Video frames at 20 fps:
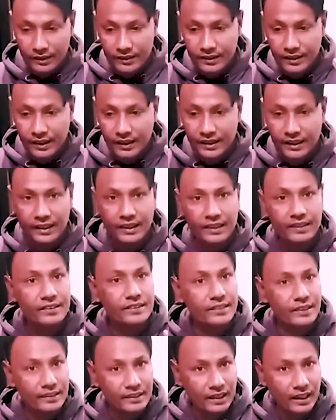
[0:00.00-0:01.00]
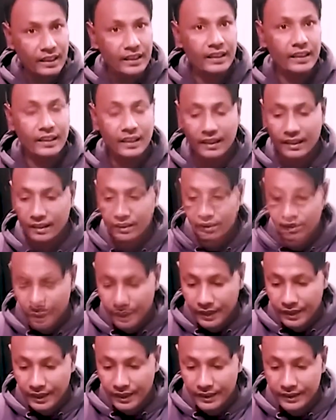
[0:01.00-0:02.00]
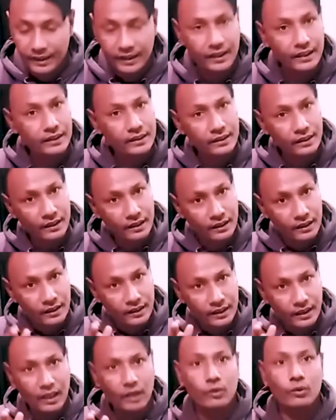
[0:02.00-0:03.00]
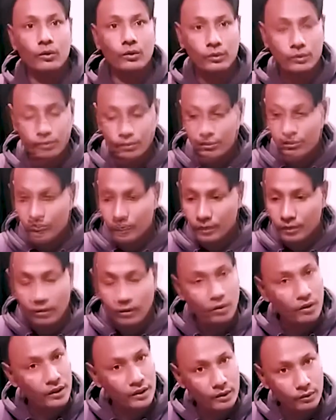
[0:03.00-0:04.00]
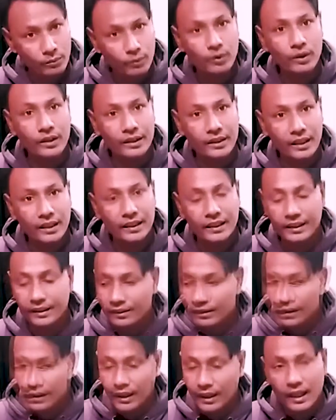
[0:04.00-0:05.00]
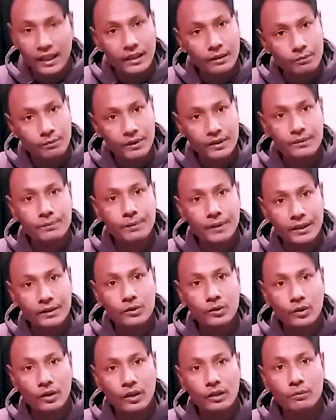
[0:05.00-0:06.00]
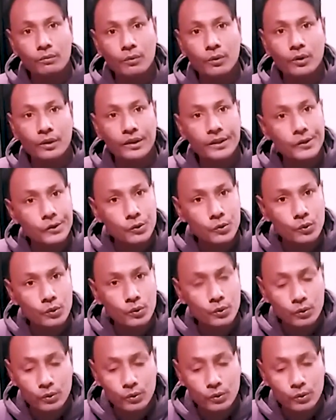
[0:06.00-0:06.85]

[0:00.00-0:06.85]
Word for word: সিল্কিনেসটা থাকে না এটার একটা কারণ অনেকে বলে থাকেন হেয়ার রিপ্লেসমেন্ট করার পর কিছু